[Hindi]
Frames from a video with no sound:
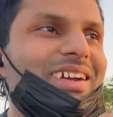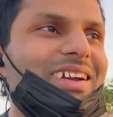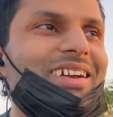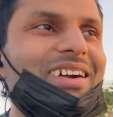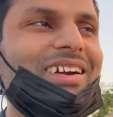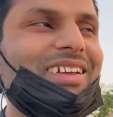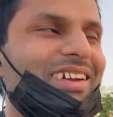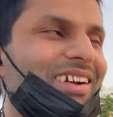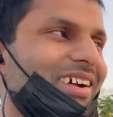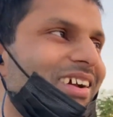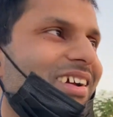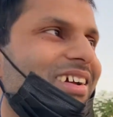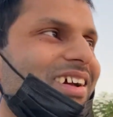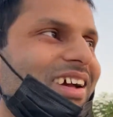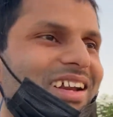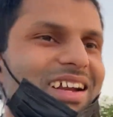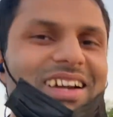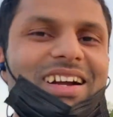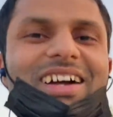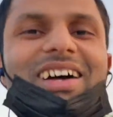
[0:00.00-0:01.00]
करे,
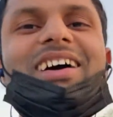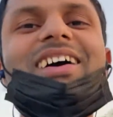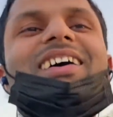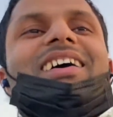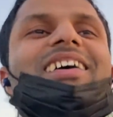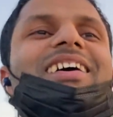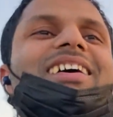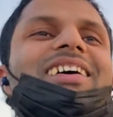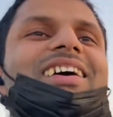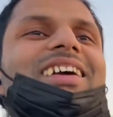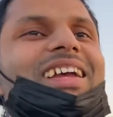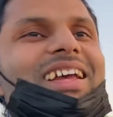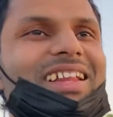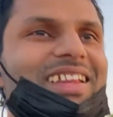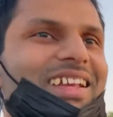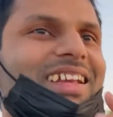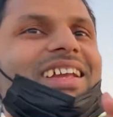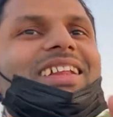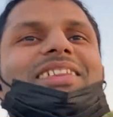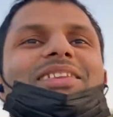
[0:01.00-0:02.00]
करेगा
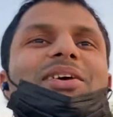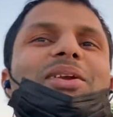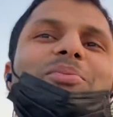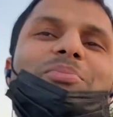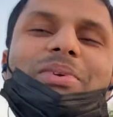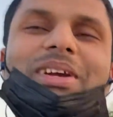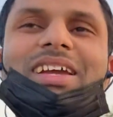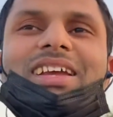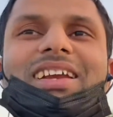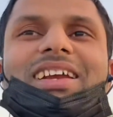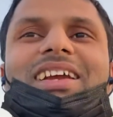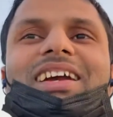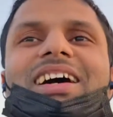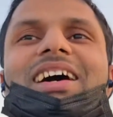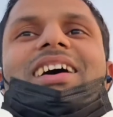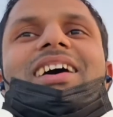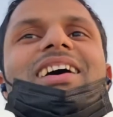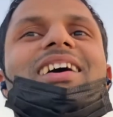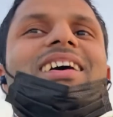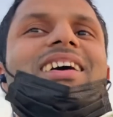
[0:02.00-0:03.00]
किसी के सिर पे गिर गया
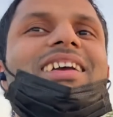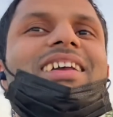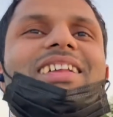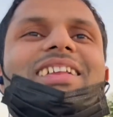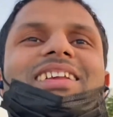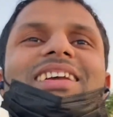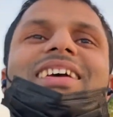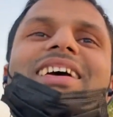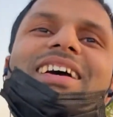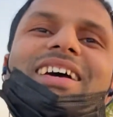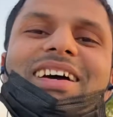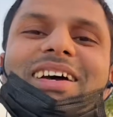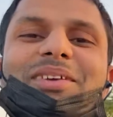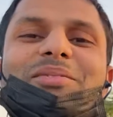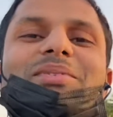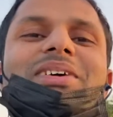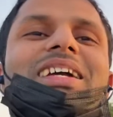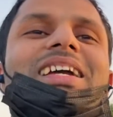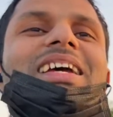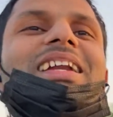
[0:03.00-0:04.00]
किसी के घर
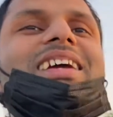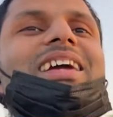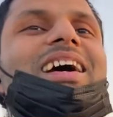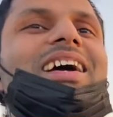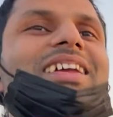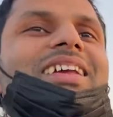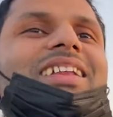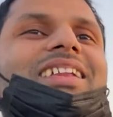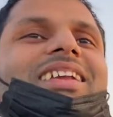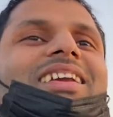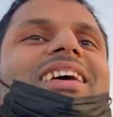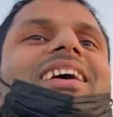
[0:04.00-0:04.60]
पे गिर गया किसी के